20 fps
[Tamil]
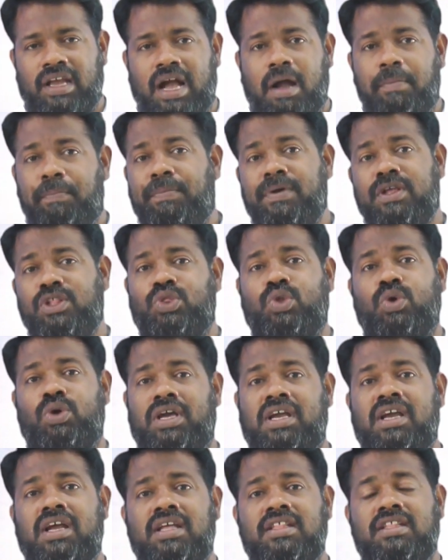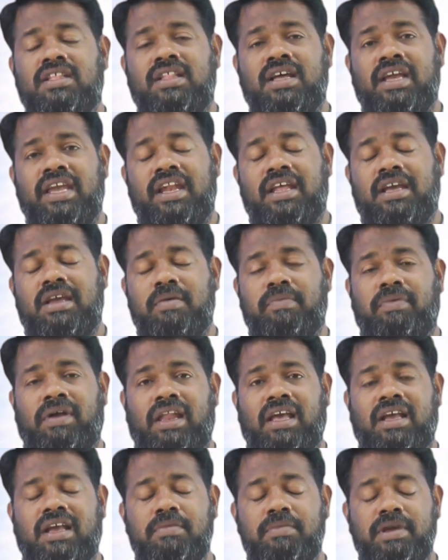அப்படி தொடங்கினது தான் எனக்கு
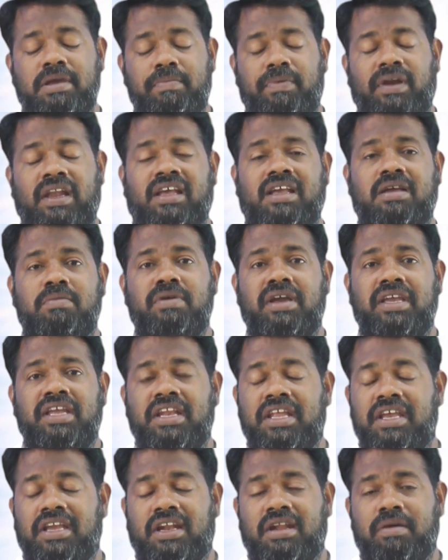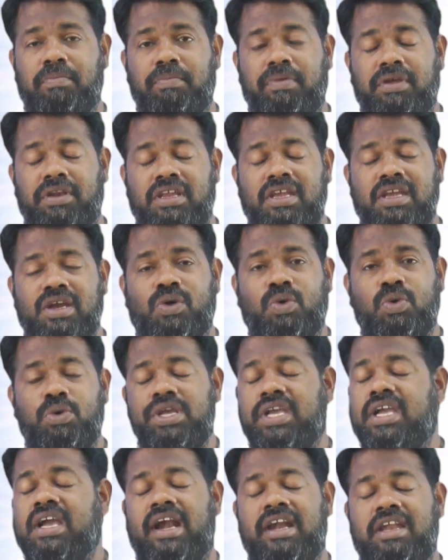வழக்கமாய் பழக்கமாய் இன்றைக்கி நான் பெரிய
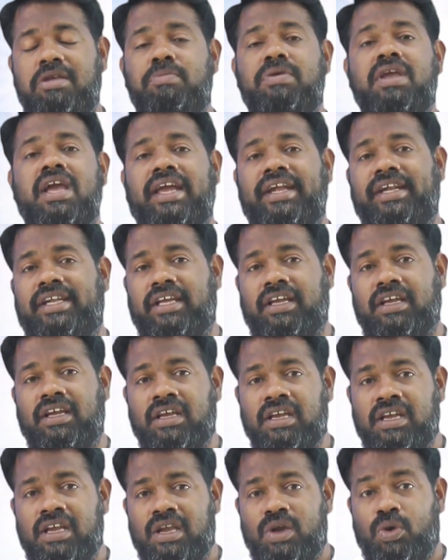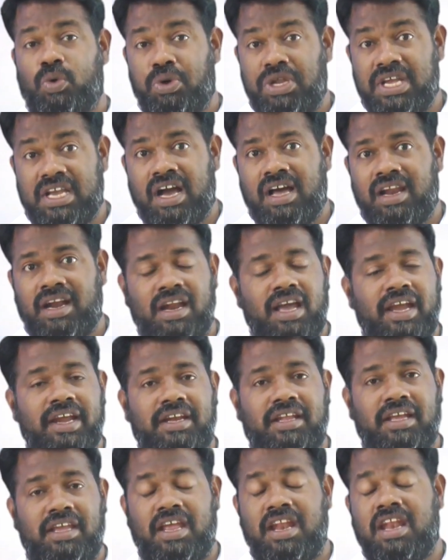குடிக்கு அடிமையாயிட்டேன் குடிகாரன்
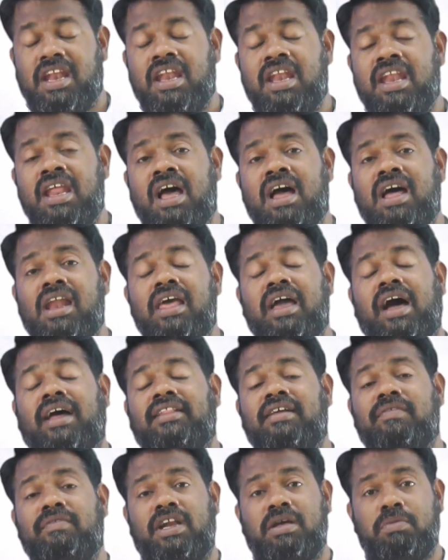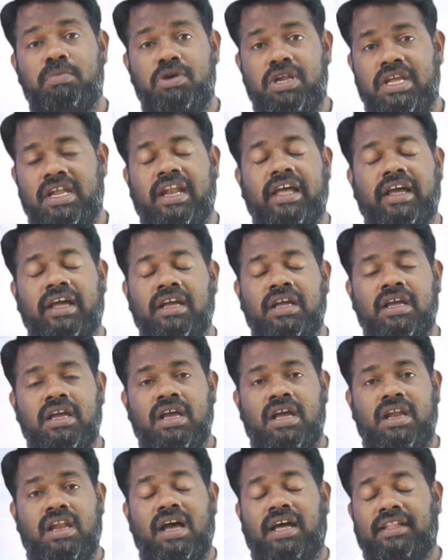ஆயிட்டேன் என்னால் அதை விட முடியல
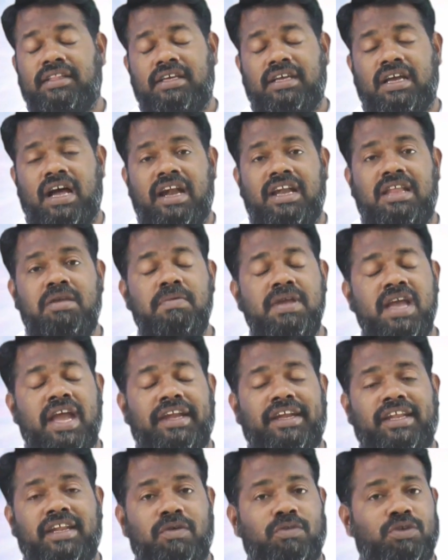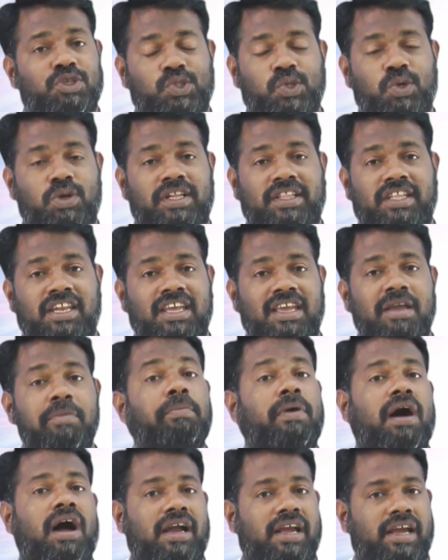நான் அதுக்கு அடிமையாயிட்டேன்னு அவங்க சொல்கிறத
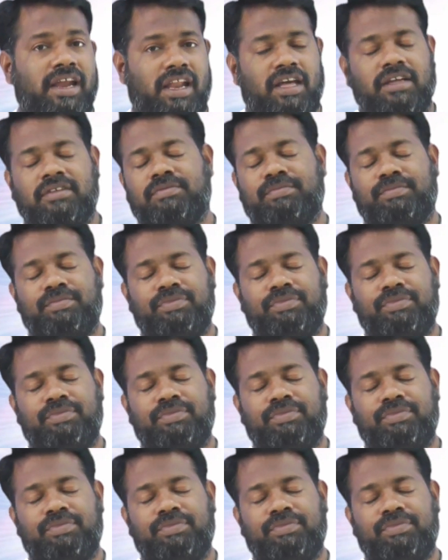நீங்கள் பார்க்கலாம்